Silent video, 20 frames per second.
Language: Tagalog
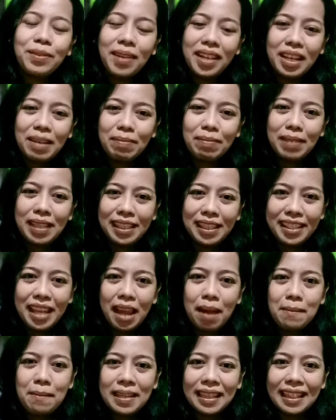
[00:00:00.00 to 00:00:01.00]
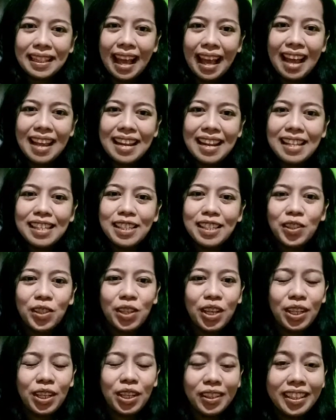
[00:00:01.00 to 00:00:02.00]
So, welcome dito sa aming tahanan.
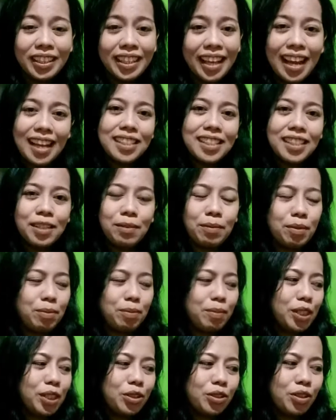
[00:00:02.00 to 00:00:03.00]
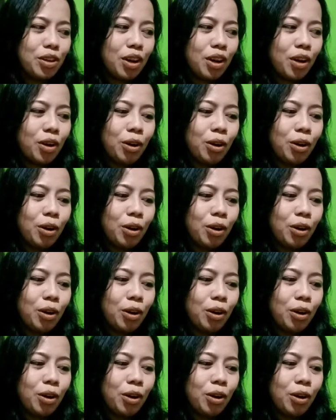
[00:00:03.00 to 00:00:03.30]
So, ngayon guys, nag-video